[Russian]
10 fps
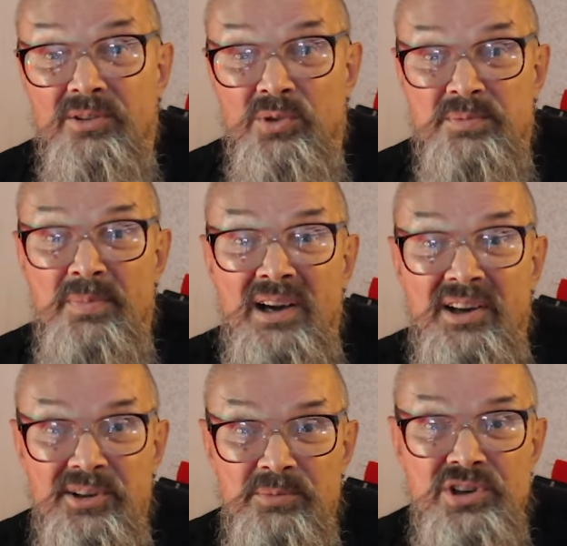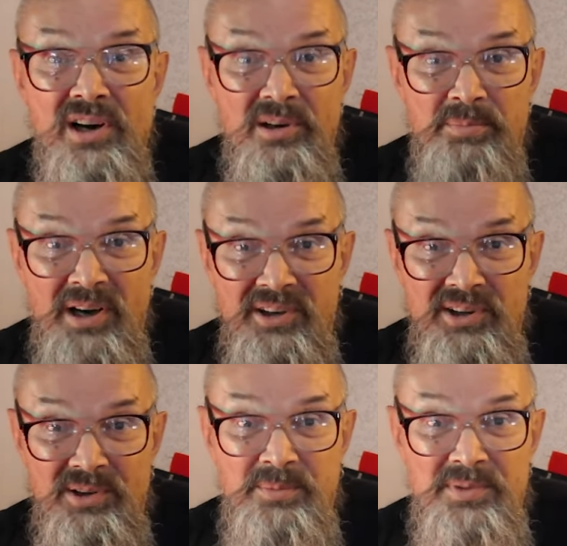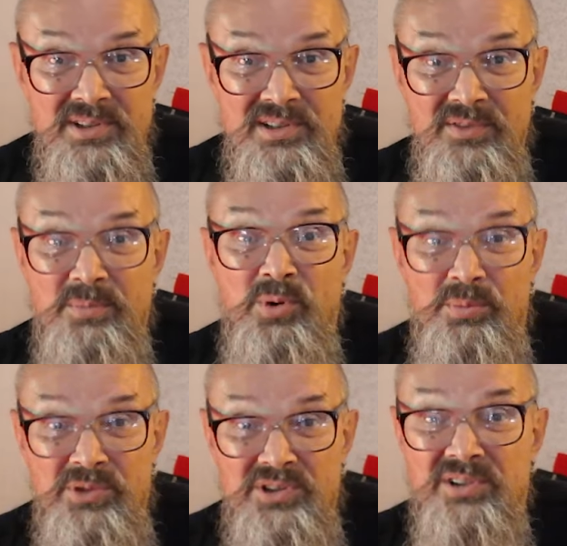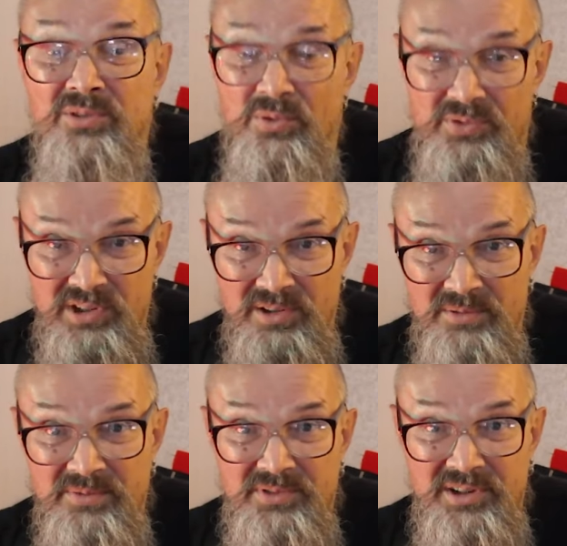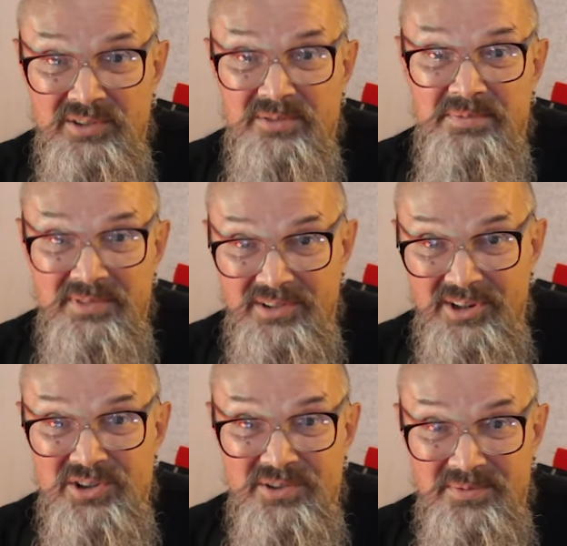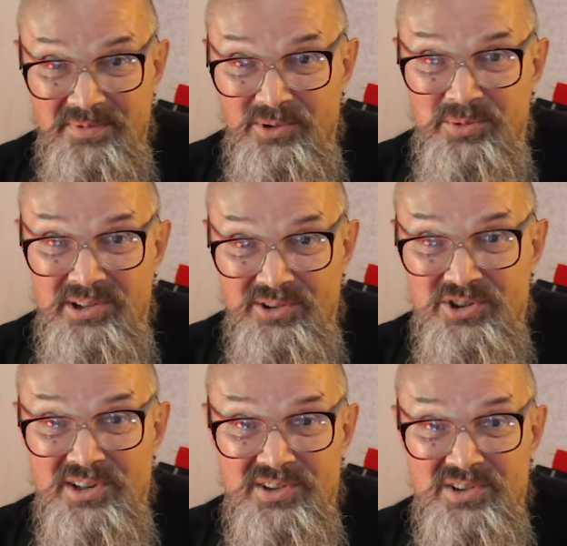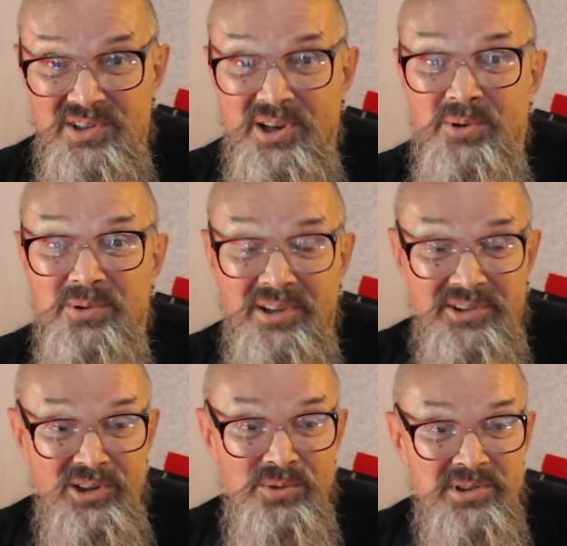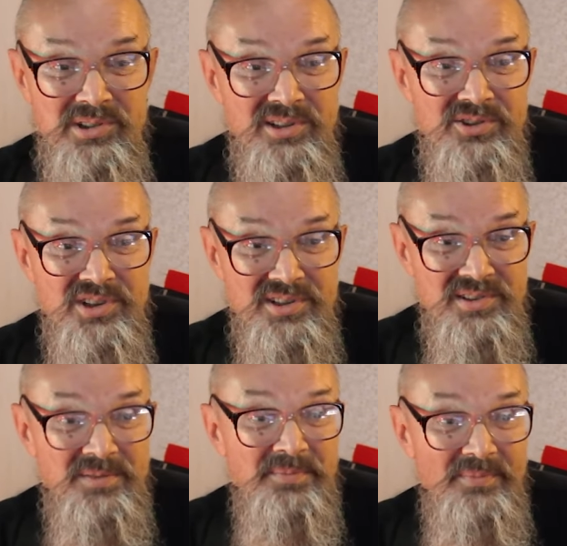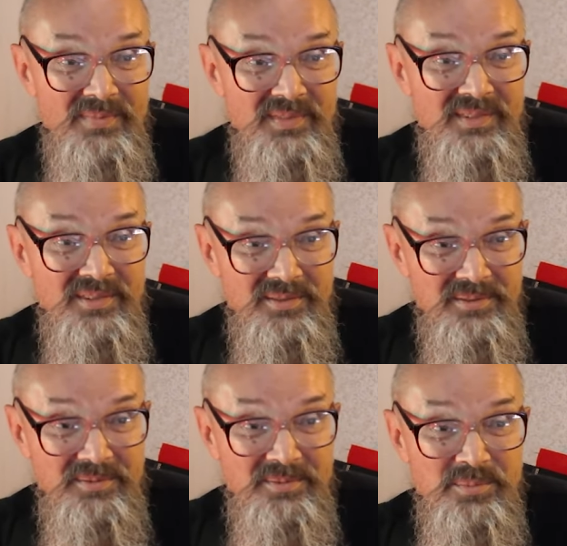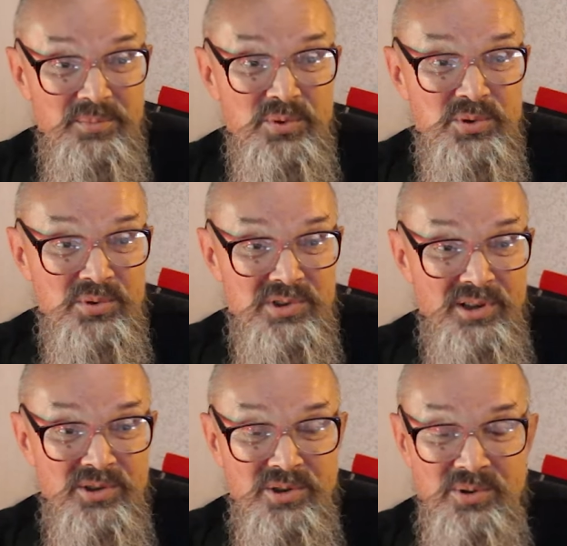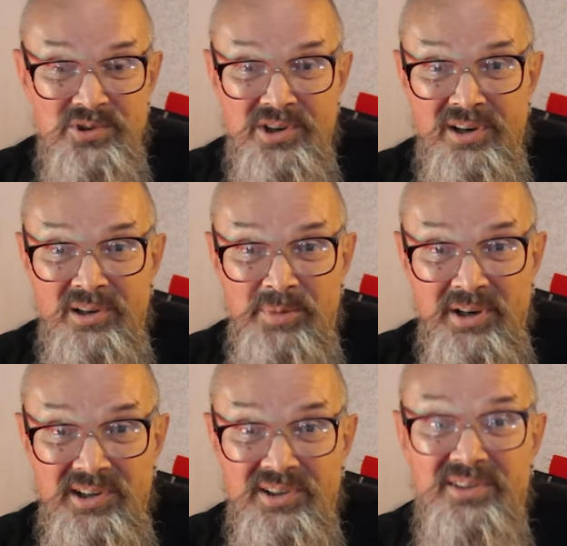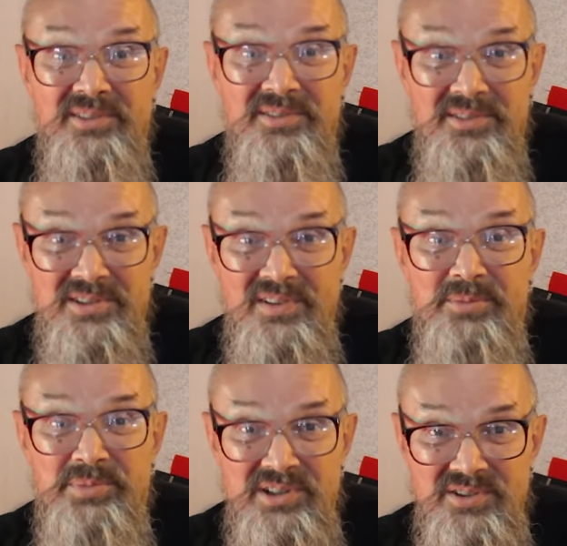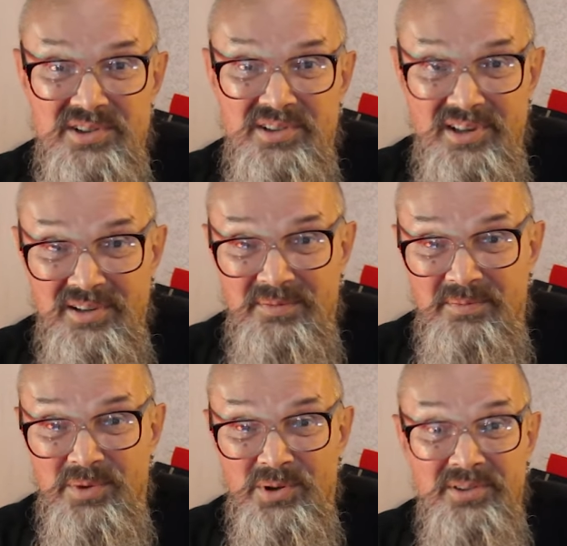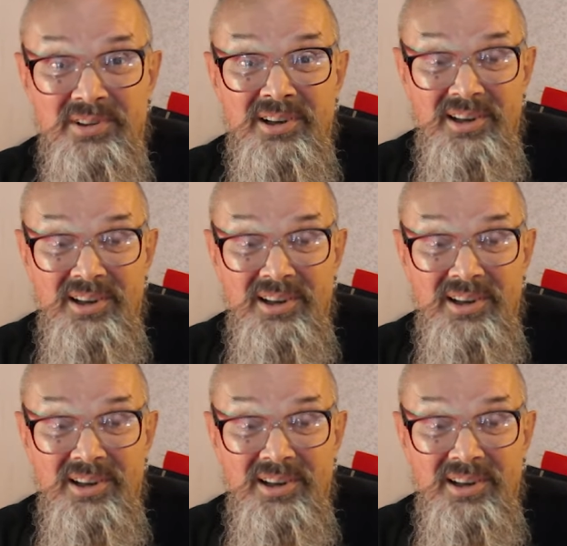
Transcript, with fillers: то есть маленьким Чарли Паркером, если вы помните, ну все, все наши любители джаза знают, а не любители джаза пусть узнают, что Чарли Паркера назвали птицей, да, Бёрд,